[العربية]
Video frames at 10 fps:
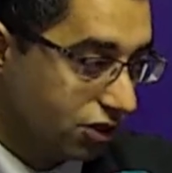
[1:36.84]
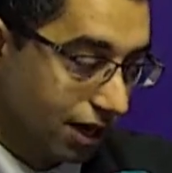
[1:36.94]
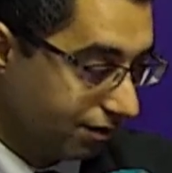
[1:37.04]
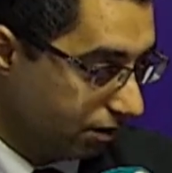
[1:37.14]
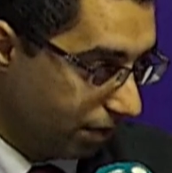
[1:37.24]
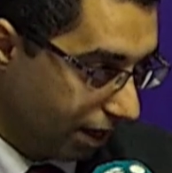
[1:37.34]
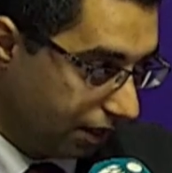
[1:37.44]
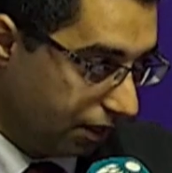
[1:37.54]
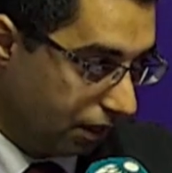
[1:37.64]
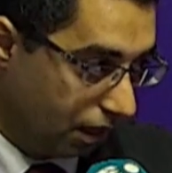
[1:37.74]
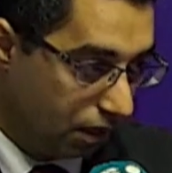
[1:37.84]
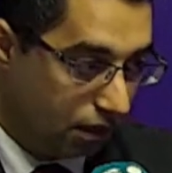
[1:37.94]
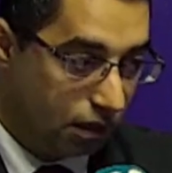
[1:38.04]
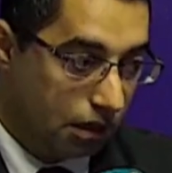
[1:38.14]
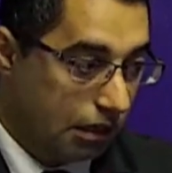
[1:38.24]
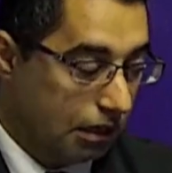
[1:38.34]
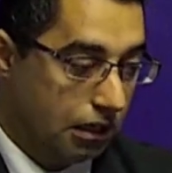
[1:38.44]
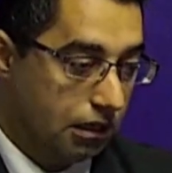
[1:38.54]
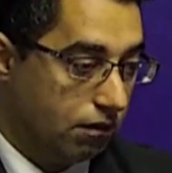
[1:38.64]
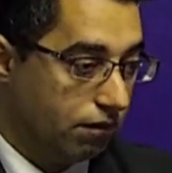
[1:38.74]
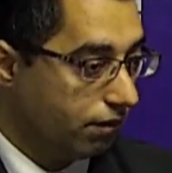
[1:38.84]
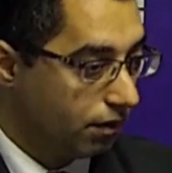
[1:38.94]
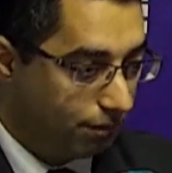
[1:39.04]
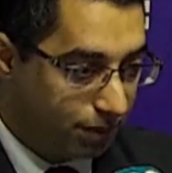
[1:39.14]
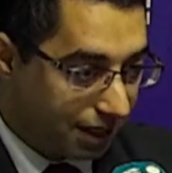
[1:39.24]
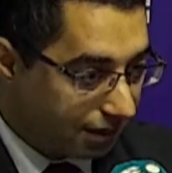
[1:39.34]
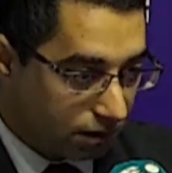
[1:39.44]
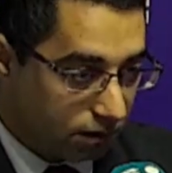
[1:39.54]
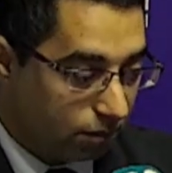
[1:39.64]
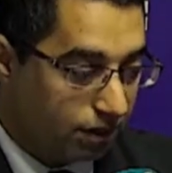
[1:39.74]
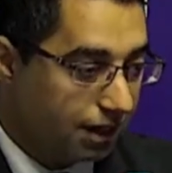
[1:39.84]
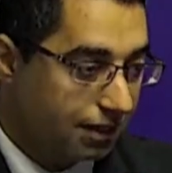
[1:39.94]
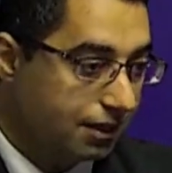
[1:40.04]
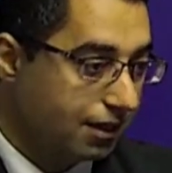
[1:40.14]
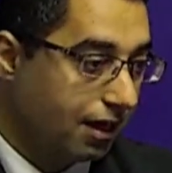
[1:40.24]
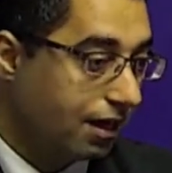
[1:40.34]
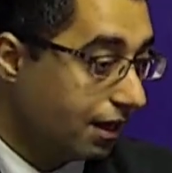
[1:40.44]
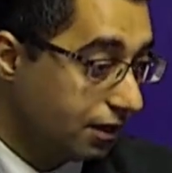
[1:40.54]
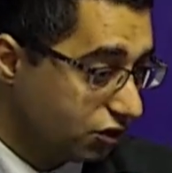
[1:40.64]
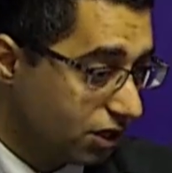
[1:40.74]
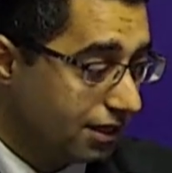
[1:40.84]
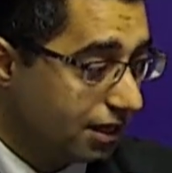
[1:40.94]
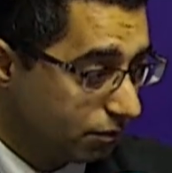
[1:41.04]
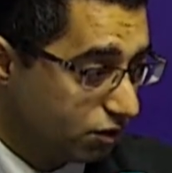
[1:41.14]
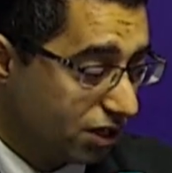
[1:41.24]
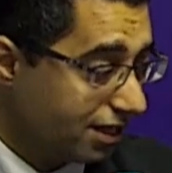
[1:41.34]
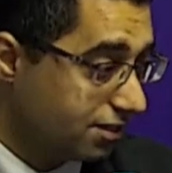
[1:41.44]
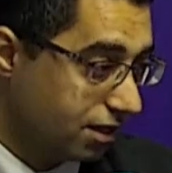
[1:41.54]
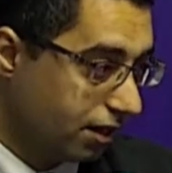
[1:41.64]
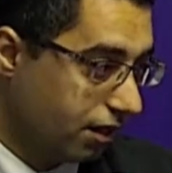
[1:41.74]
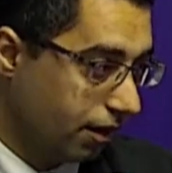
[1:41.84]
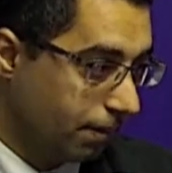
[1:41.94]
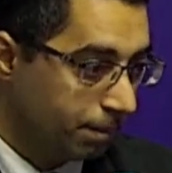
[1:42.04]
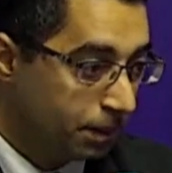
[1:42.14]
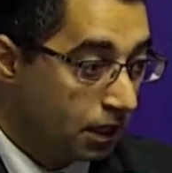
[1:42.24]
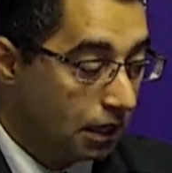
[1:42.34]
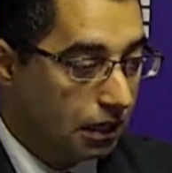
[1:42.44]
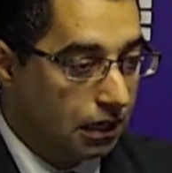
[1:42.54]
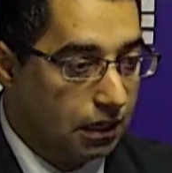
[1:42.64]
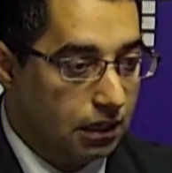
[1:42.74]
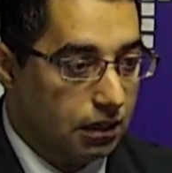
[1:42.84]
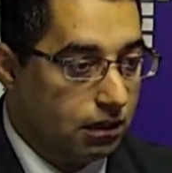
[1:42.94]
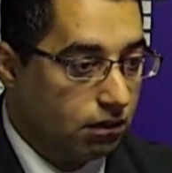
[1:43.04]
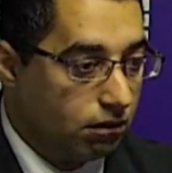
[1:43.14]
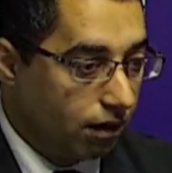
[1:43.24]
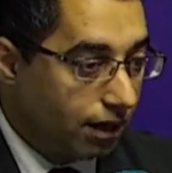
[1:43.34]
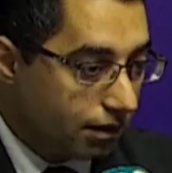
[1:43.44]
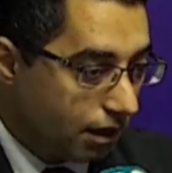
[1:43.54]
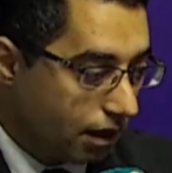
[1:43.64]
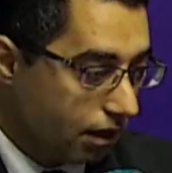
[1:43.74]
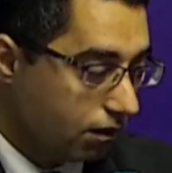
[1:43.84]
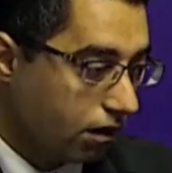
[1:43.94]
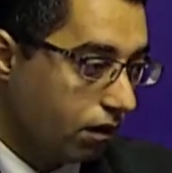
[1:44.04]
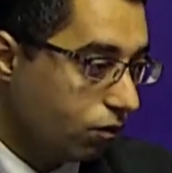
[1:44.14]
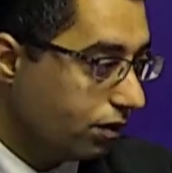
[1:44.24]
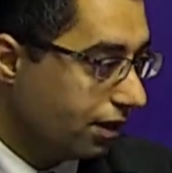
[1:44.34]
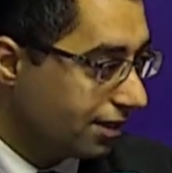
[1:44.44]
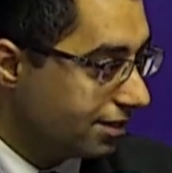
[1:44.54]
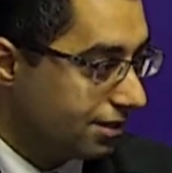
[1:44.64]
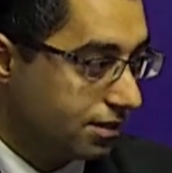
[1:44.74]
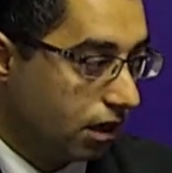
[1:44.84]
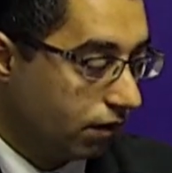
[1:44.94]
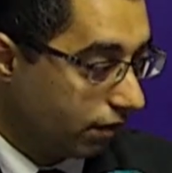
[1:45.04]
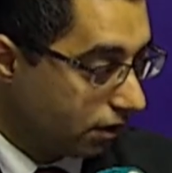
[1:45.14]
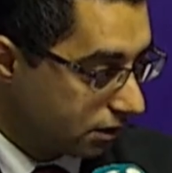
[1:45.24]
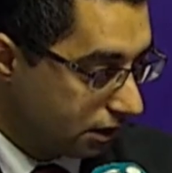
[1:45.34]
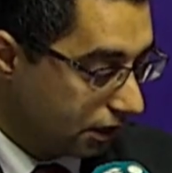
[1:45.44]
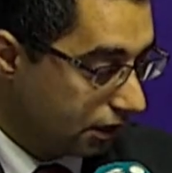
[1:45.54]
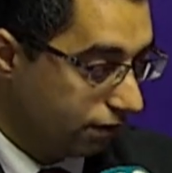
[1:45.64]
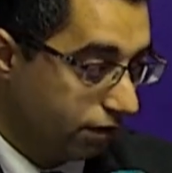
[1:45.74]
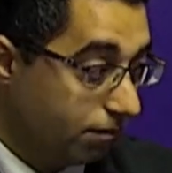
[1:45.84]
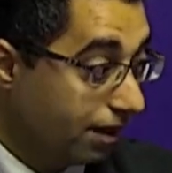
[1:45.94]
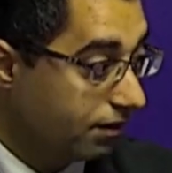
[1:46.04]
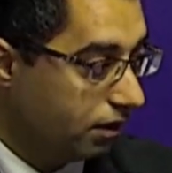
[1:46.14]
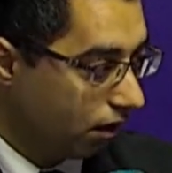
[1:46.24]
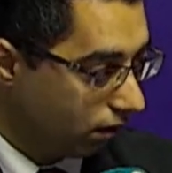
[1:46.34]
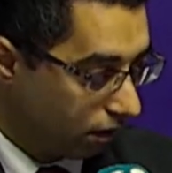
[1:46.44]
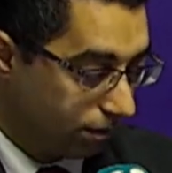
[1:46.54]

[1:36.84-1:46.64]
التشريعات المحلية آه، بداية قبل الحديث عن هاي الإشكاليات بشكل سريع آه، عندنا القانون الأساسي الفلسطيني في المادة